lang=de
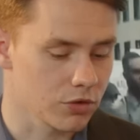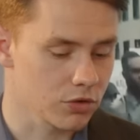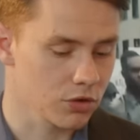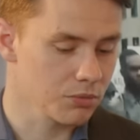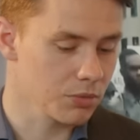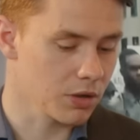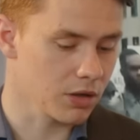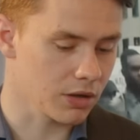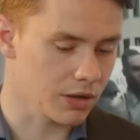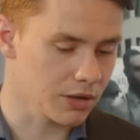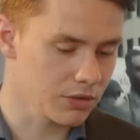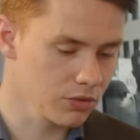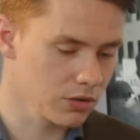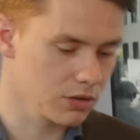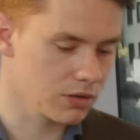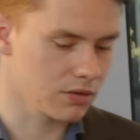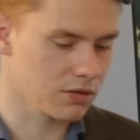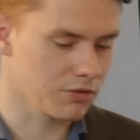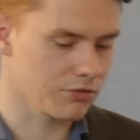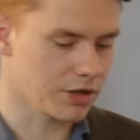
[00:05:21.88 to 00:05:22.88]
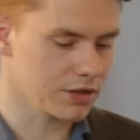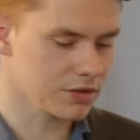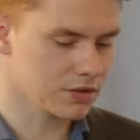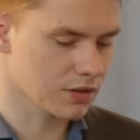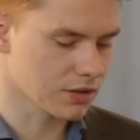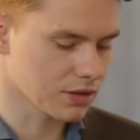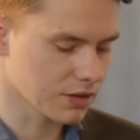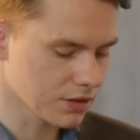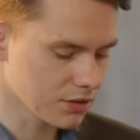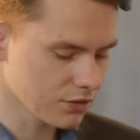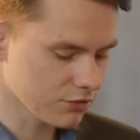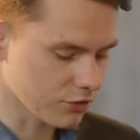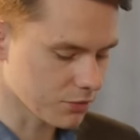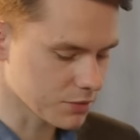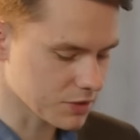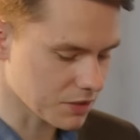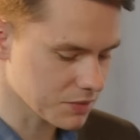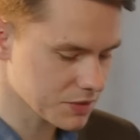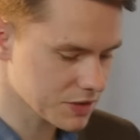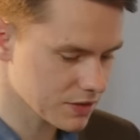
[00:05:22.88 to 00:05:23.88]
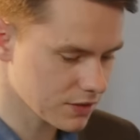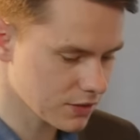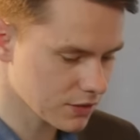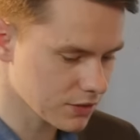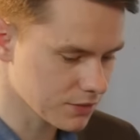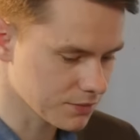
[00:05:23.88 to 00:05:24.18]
können mal reinhören in eine weitere Rede vom Samstag.